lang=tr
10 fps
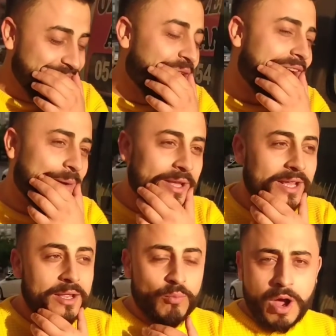Yok abi.
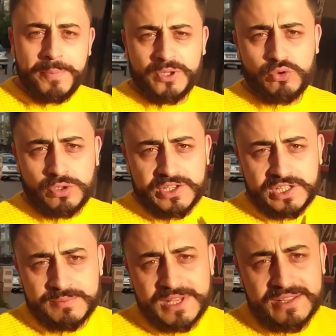Muhabbet kuşuyla
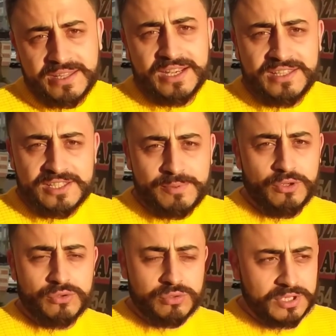çıktım zaten herkes
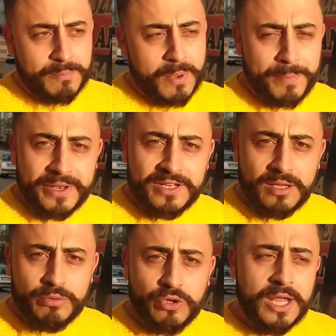biliyor. Sultan Papağan'ıyla
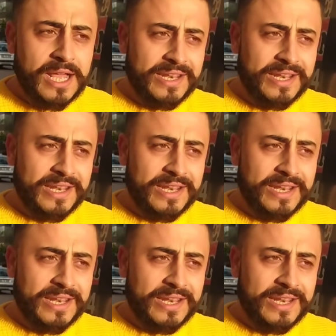Evet. biliyor.